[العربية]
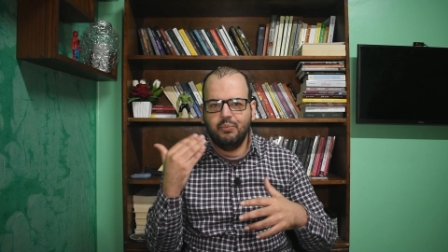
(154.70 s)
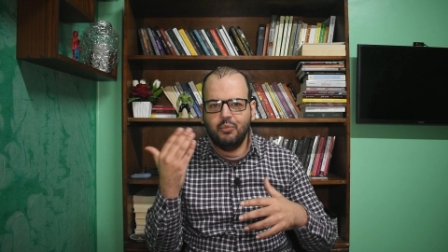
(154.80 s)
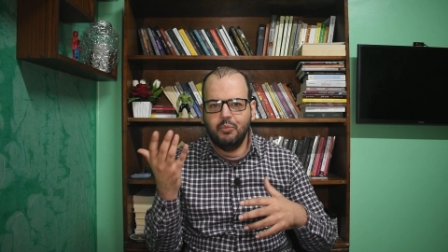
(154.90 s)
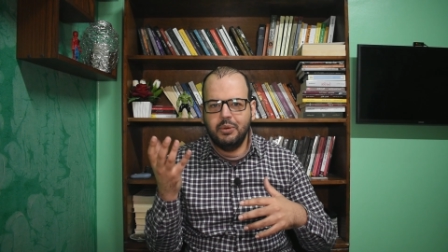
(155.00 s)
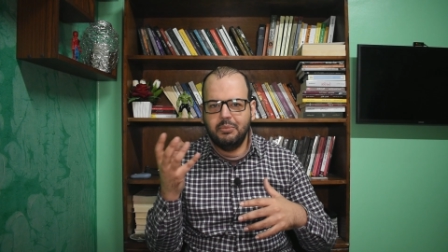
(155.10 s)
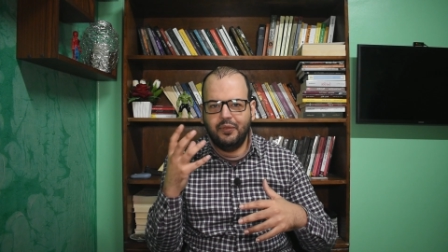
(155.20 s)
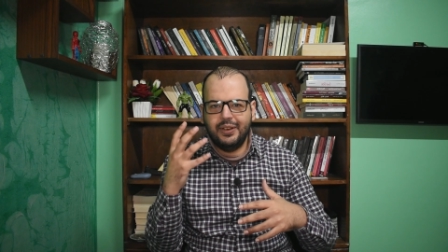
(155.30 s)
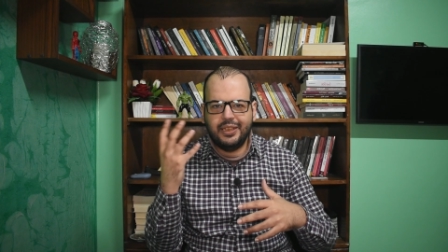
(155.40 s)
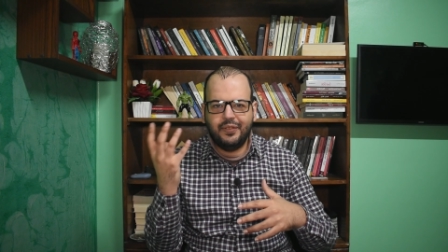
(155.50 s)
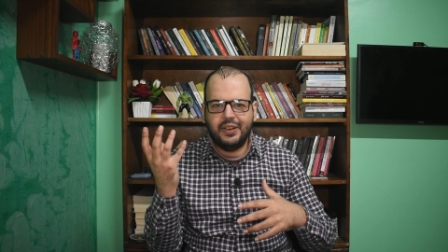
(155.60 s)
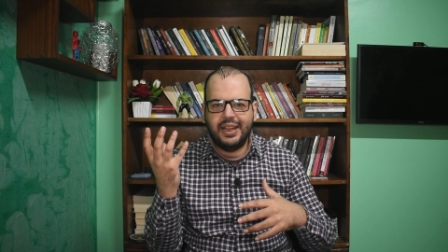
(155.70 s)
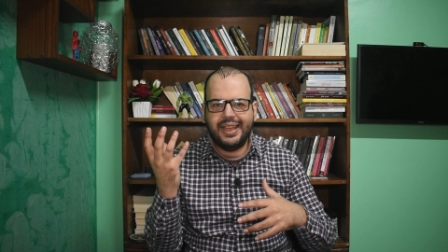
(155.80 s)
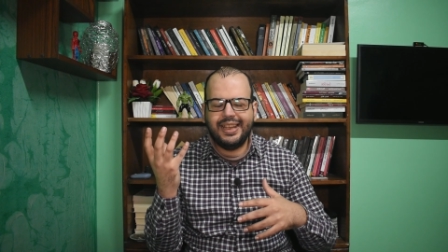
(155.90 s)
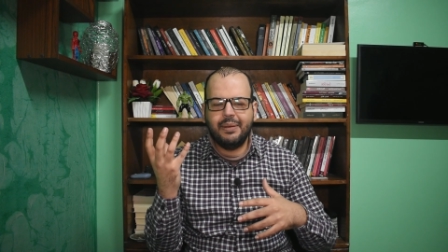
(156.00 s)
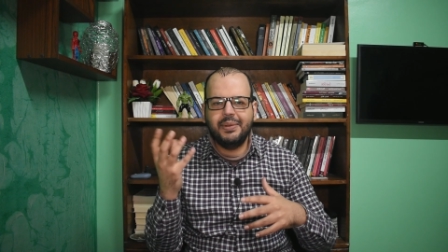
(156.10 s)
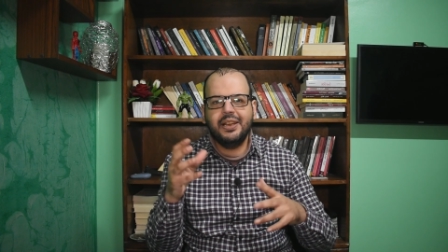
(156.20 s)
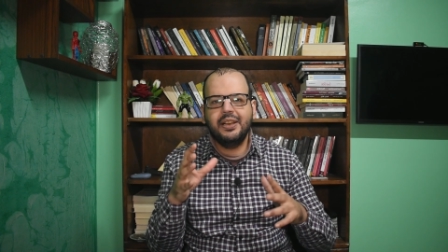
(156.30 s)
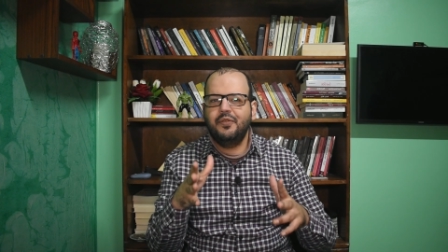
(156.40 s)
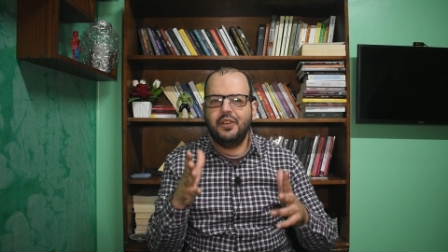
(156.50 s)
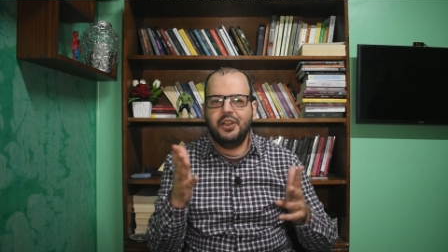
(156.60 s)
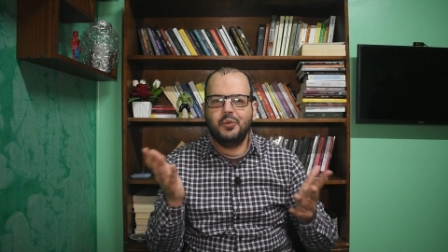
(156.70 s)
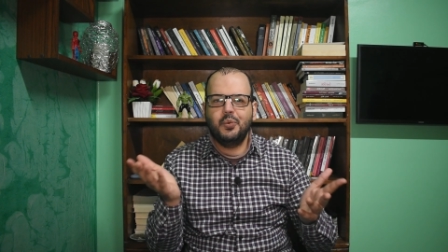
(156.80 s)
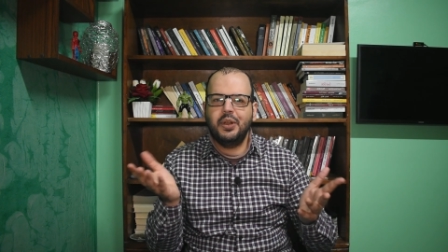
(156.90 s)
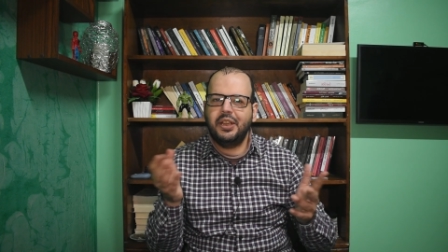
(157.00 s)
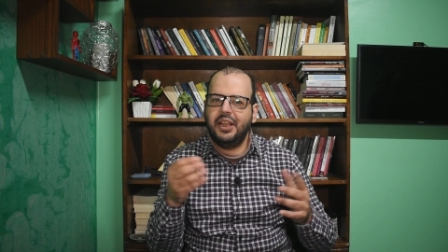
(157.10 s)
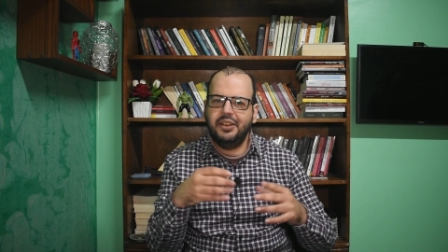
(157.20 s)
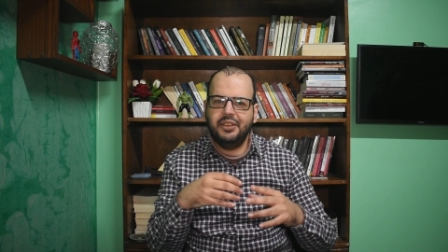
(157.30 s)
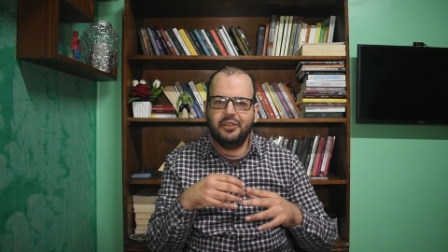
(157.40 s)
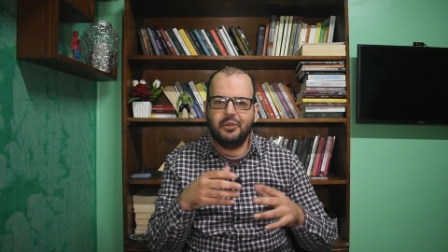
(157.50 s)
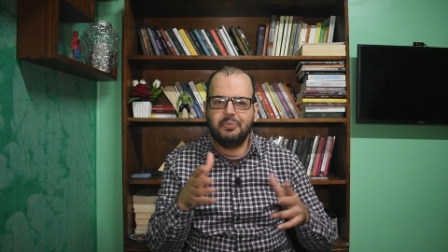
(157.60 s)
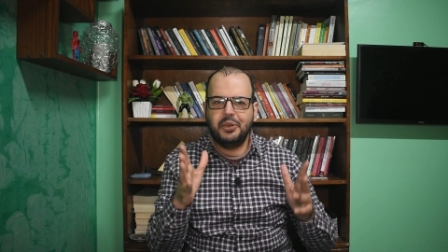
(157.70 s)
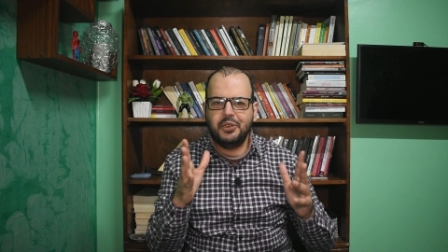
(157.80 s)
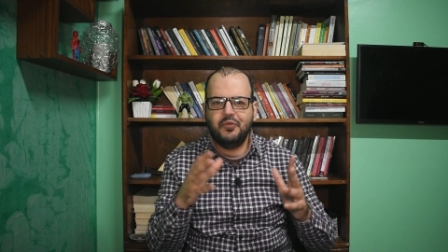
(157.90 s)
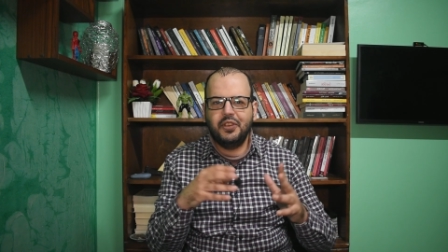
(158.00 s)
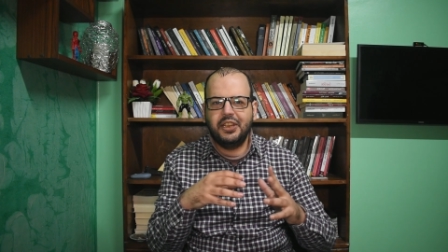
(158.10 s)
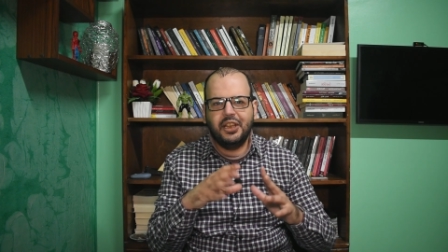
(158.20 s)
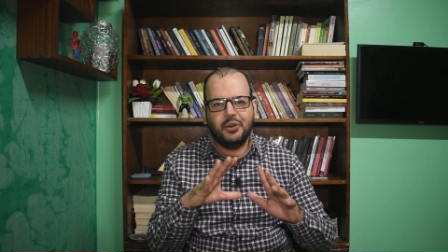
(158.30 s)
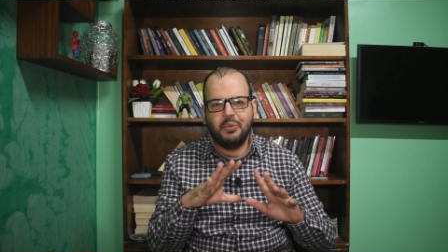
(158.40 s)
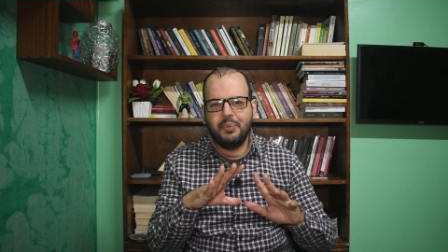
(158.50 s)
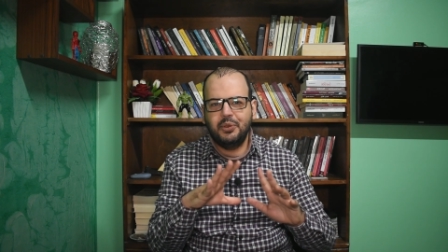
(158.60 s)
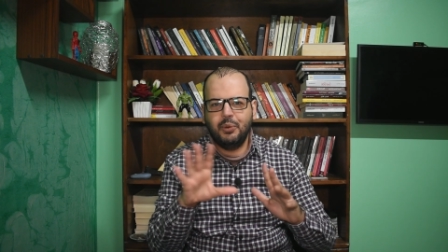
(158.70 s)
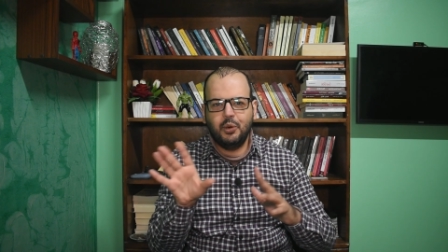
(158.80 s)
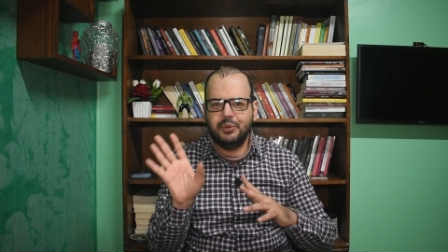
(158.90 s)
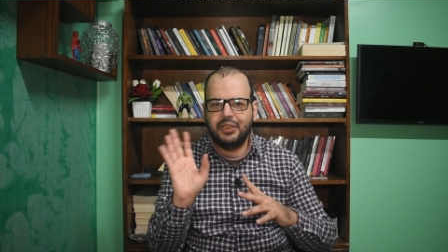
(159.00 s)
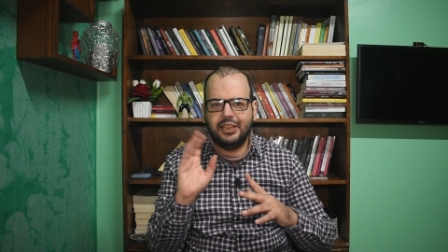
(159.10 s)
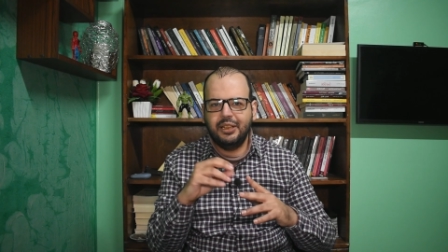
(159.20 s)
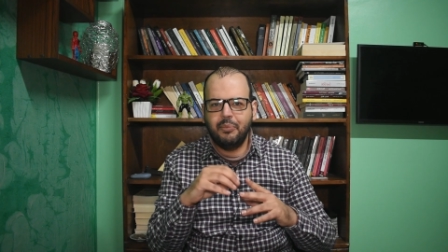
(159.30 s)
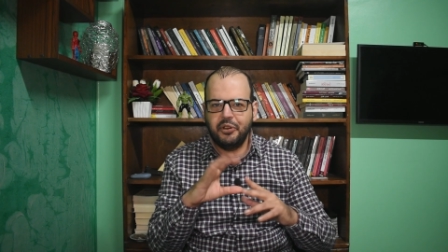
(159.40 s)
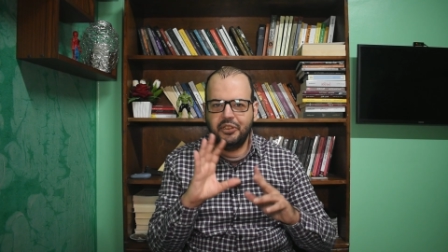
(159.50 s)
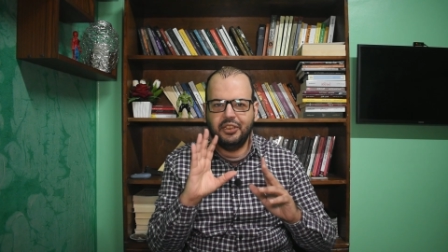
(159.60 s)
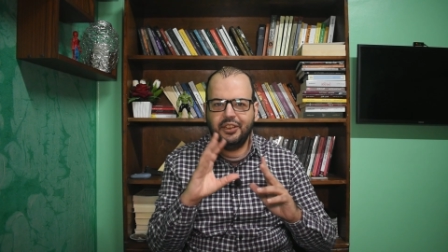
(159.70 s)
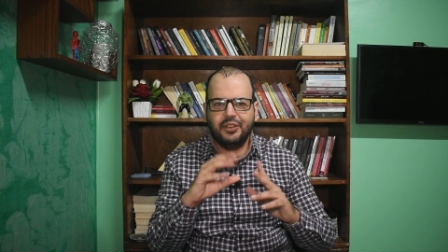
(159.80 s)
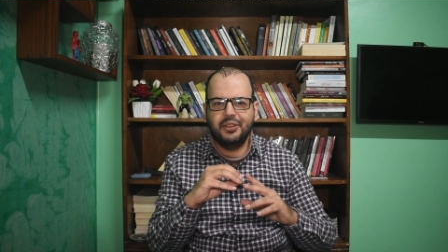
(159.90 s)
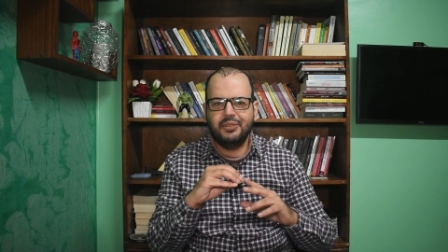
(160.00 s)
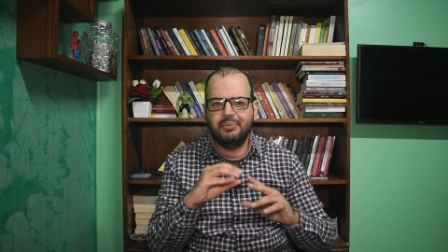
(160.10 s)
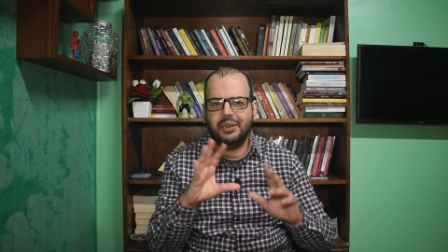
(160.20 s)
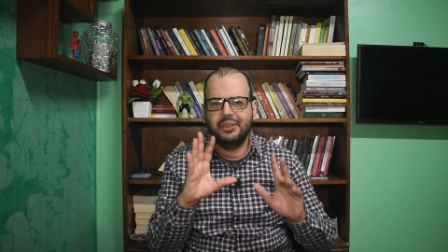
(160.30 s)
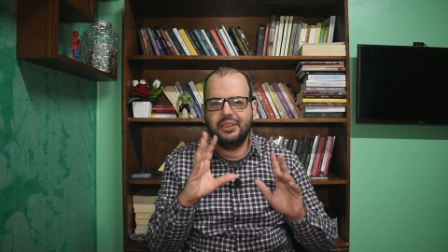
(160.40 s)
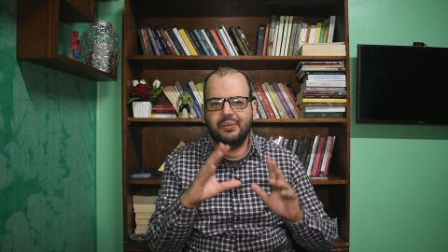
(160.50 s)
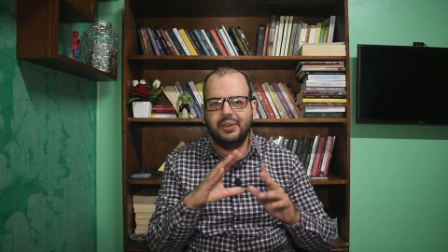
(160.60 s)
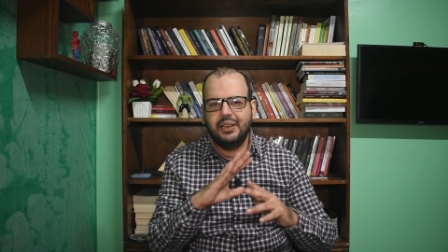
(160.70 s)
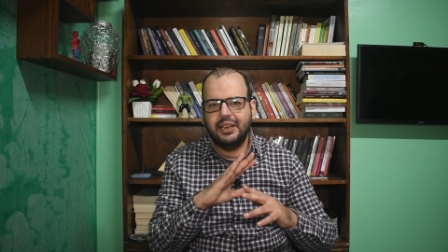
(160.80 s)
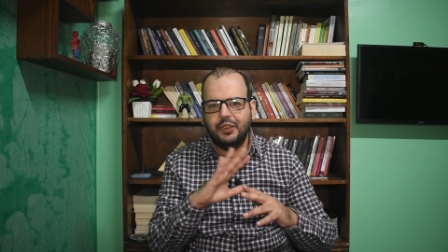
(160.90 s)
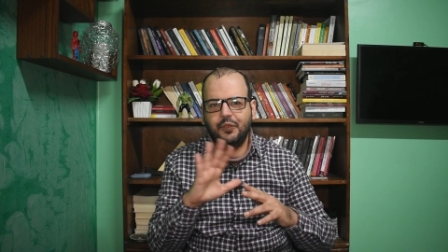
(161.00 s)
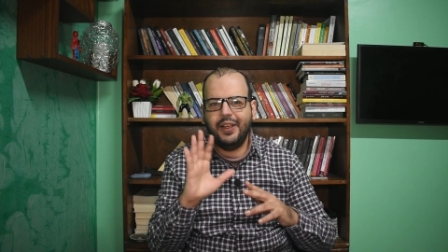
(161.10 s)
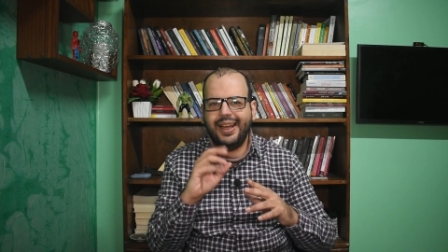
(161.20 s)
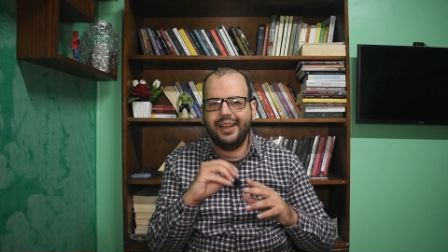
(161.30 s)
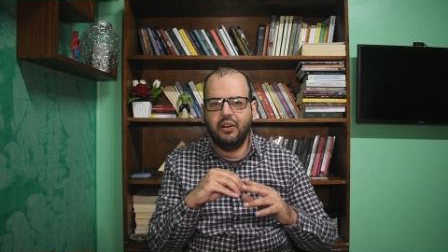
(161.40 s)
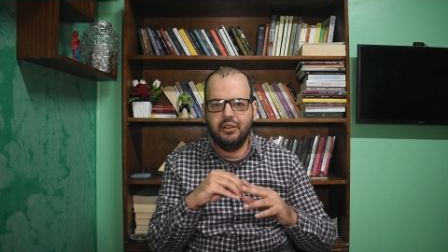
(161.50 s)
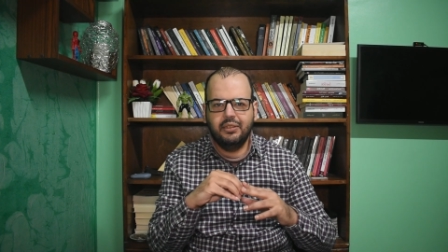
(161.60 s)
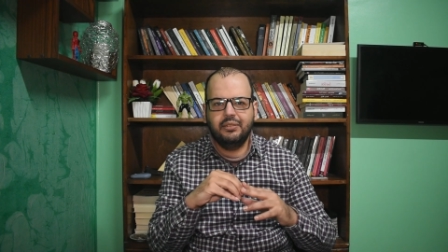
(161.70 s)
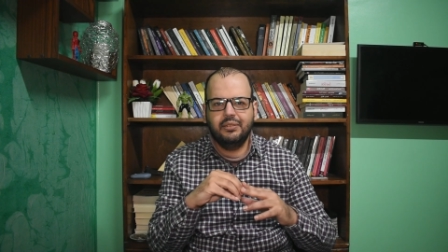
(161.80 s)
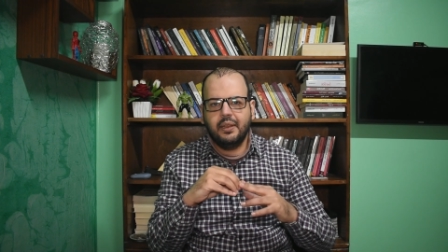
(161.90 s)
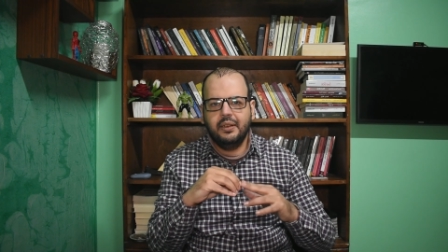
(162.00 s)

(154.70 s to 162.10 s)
مؤمن بالفلسفه اللا انجابيه فهيقولوا لك يعني ربنا يشفيك يعني هم بالنسبه لهم انت كده مريض يعني خلاص ما انت بقى اكيد في حاجه غلط